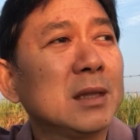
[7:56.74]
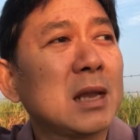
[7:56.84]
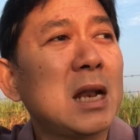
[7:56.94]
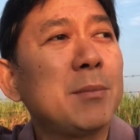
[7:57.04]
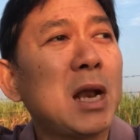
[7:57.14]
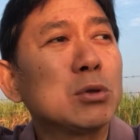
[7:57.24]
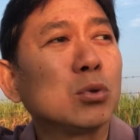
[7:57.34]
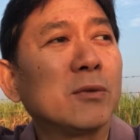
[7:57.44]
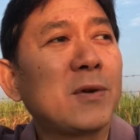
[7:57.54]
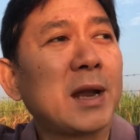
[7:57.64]
อะไรมาเล่าส่
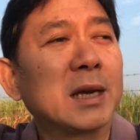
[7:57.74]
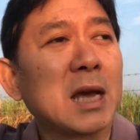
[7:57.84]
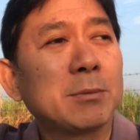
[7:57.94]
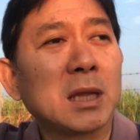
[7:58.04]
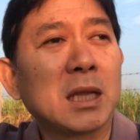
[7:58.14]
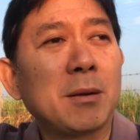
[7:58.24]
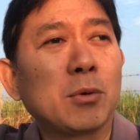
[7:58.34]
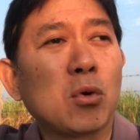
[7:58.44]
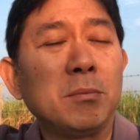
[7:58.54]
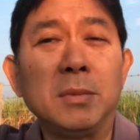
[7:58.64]
วนฟังนะครับ แต่ถ้าคน